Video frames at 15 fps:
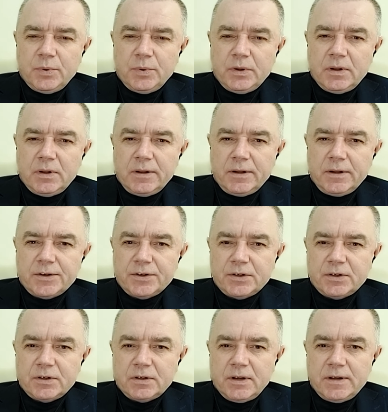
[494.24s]
э, для
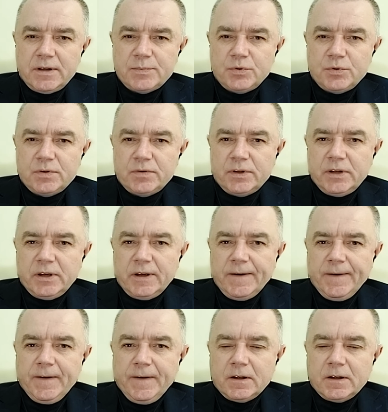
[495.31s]
наших, для использования
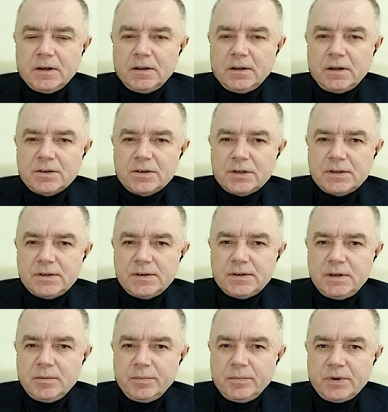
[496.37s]
э, наших
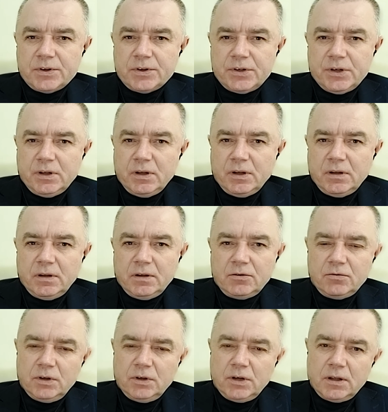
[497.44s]
систем поражения
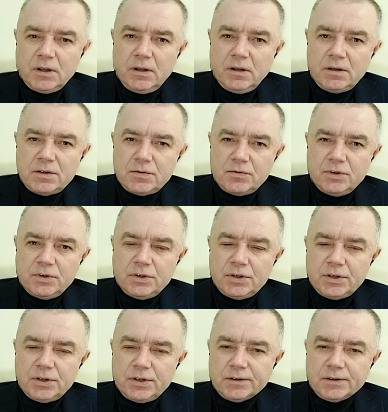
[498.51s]
никто никогда ничего не
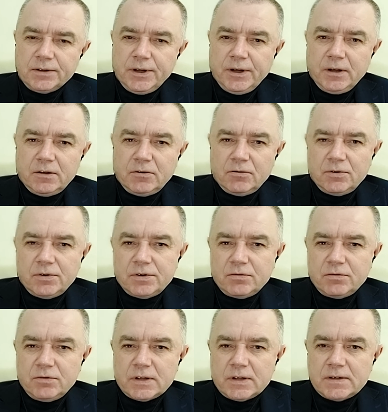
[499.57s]
чертил. То есть
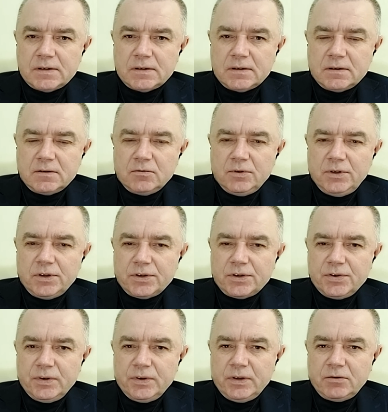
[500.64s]
у нас э,
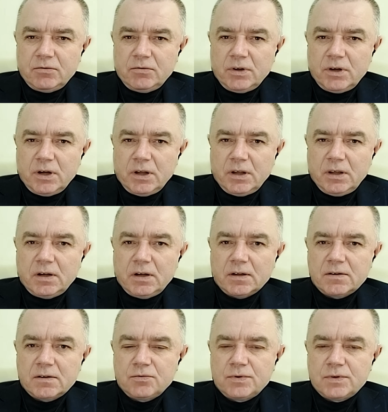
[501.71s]
удерживали только их
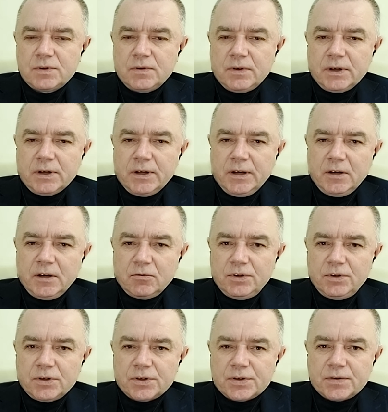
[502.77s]
отсутствие.
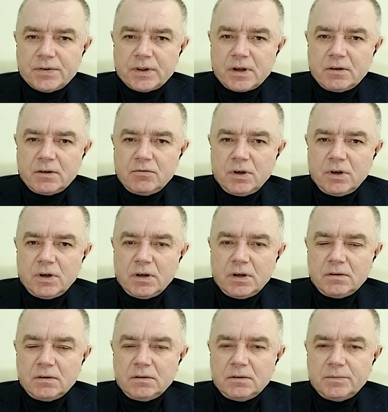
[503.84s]
Удерживал. Как
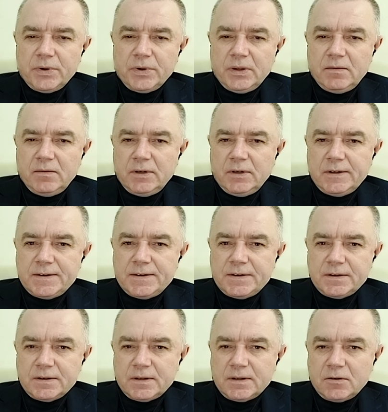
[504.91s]
только
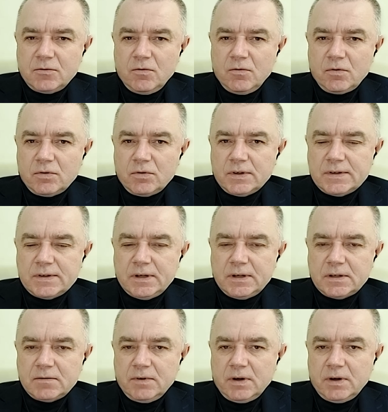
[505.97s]
появились такого рода
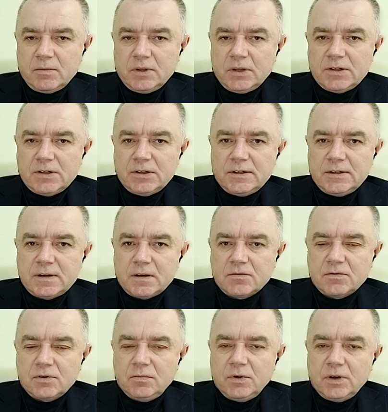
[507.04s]
средства, мы начали
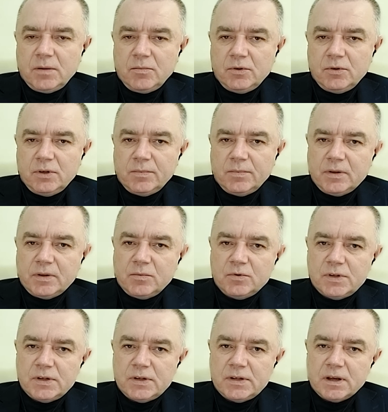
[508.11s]
сразу ими работать,
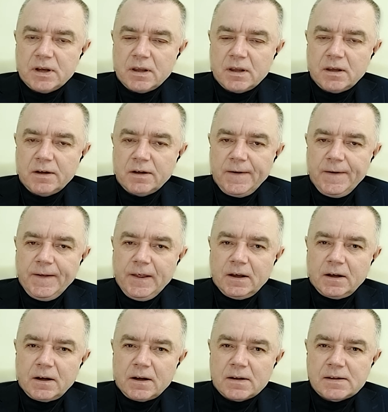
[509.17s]
потому здесь никаких
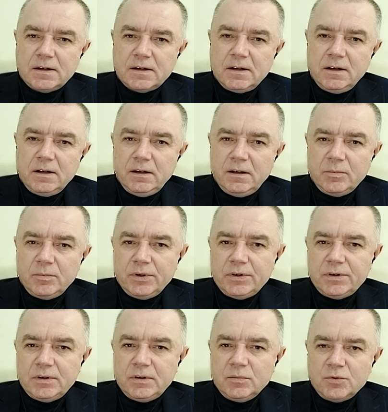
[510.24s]
красных линий
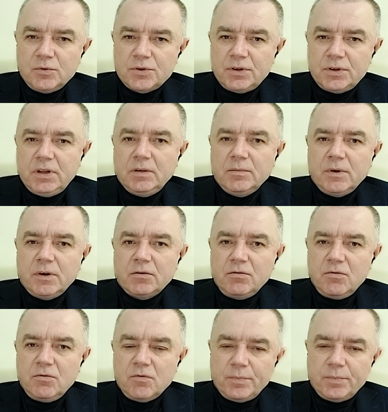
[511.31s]
быть не может и не
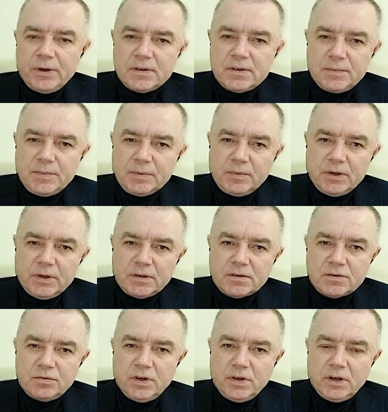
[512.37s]
могло, в принципе. Мы
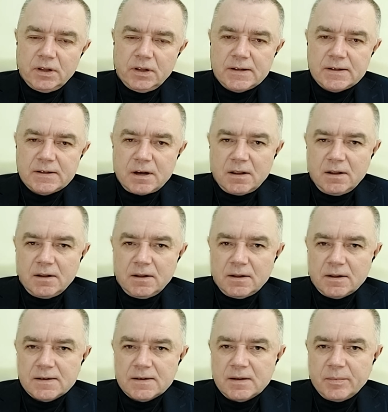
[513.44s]
суверенная страна, на
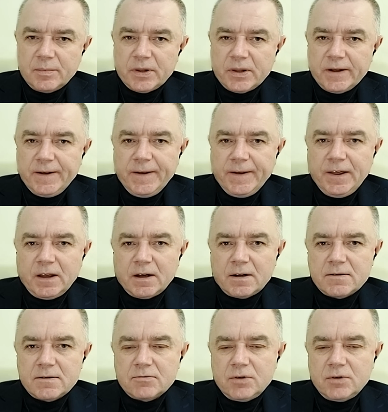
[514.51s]
нас напало
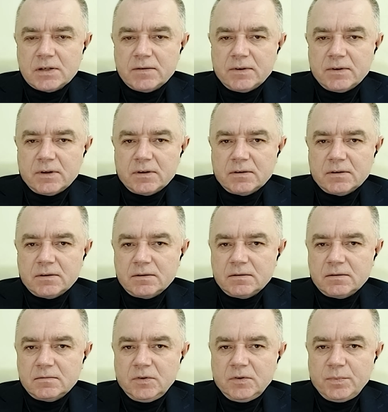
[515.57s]

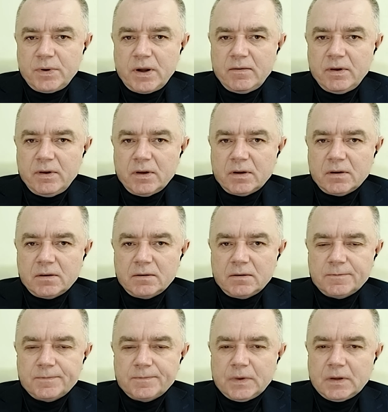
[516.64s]
государство, мы вправе
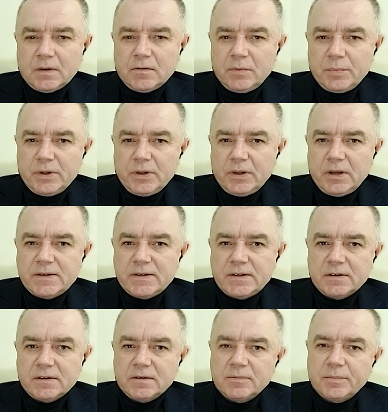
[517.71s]
эм,
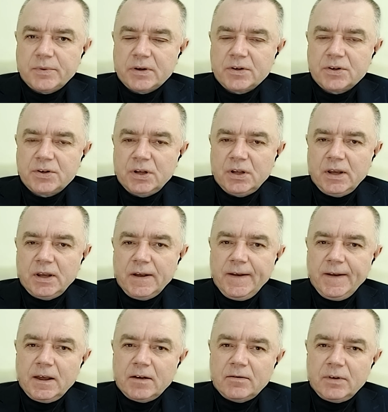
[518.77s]
выполнять поражение
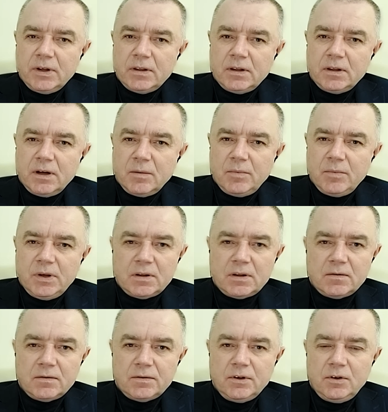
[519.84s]
военных
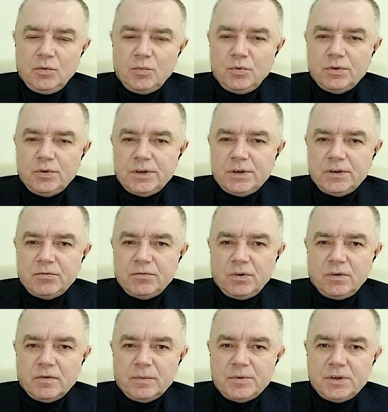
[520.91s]
объектов на любой
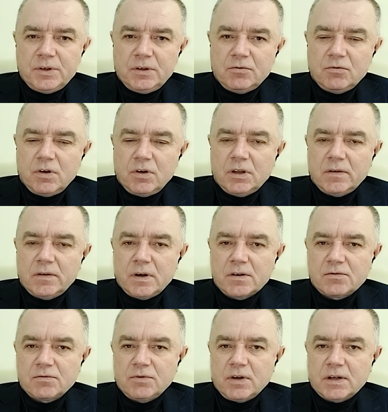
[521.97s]
территории вообще не только этого
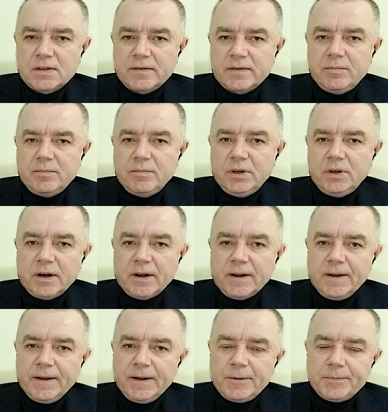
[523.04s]
государства, а мира.